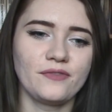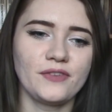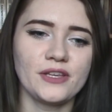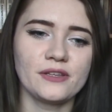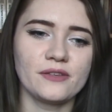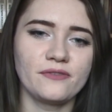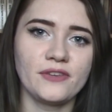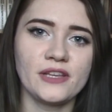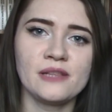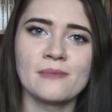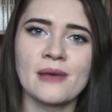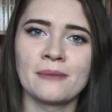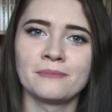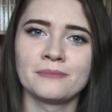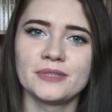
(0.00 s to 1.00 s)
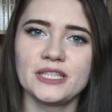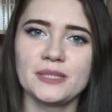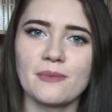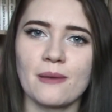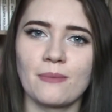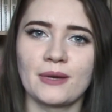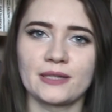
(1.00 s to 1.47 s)
fi filmem
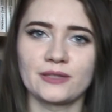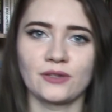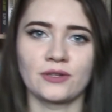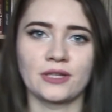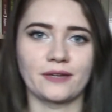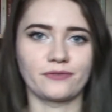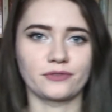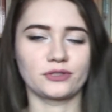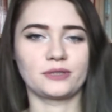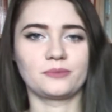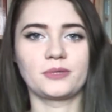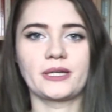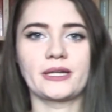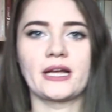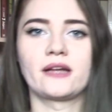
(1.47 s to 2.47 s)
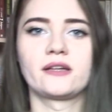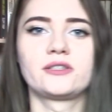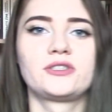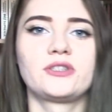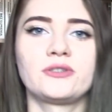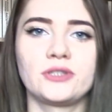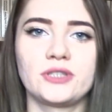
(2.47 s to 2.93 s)
Tima Bartona, w którym gra
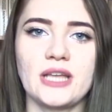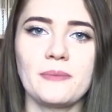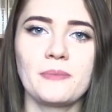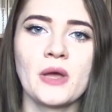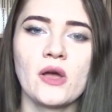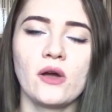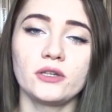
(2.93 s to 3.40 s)
Johnny Depp.